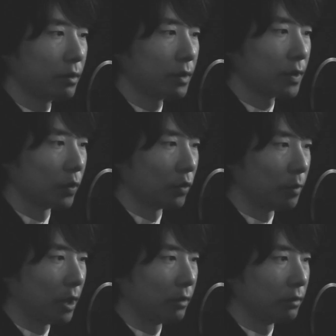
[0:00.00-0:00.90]
その
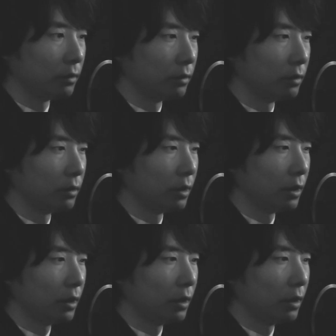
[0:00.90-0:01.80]
晩、
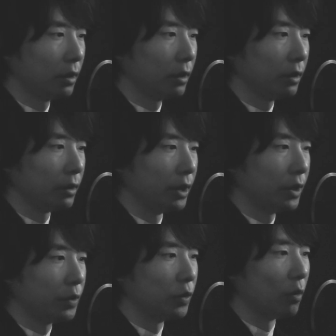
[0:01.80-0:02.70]

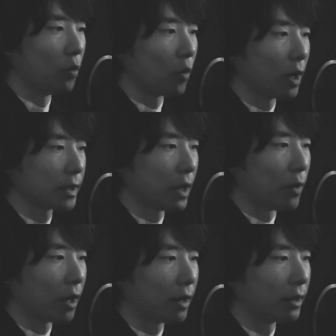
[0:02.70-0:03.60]
幾度も傘
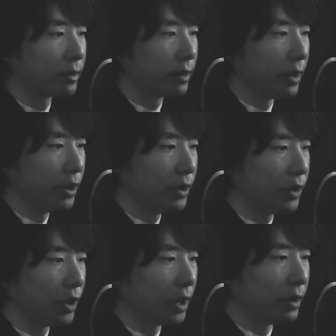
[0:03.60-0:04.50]
は勝手に
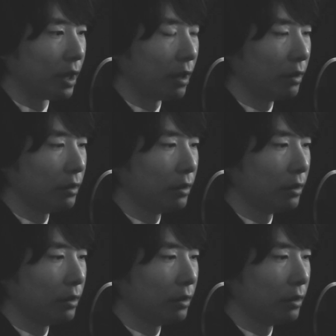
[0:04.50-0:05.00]
開いた。